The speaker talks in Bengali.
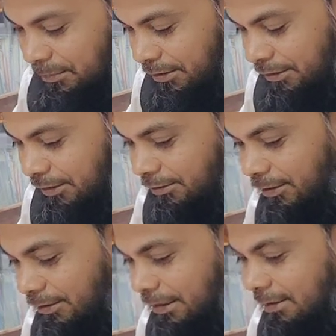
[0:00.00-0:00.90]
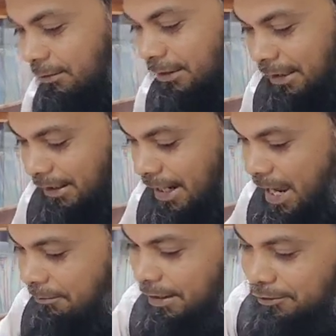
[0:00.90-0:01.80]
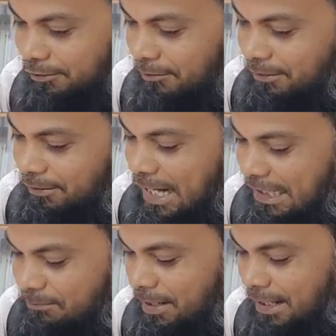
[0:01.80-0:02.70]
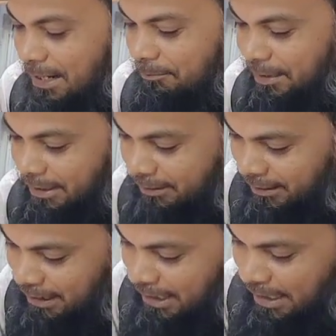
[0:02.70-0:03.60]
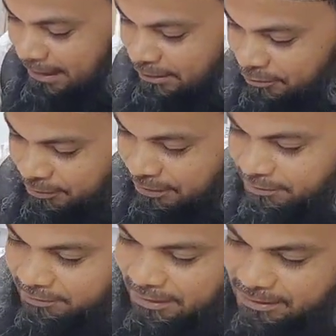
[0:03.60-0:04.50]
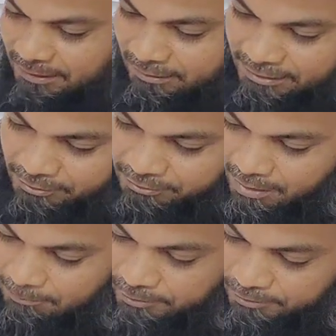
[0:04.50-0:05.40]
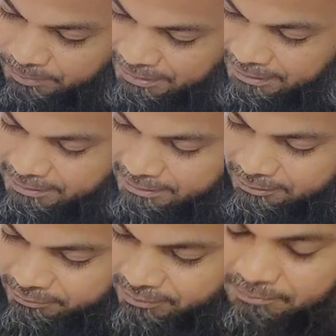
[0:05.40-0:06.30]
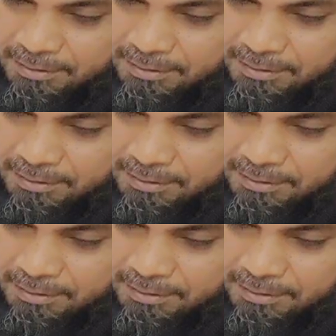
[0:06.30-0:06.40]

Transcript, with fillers: প্রিয় দর্শক দেখতে পাচ্ছেন এখানে আম এগুলো সবই কিন্তু গাছ পাকা আম মানে কিছু জিনিস আছে কিছু কিছু আম হয়তো পেকে গেছে কিছু জিনিস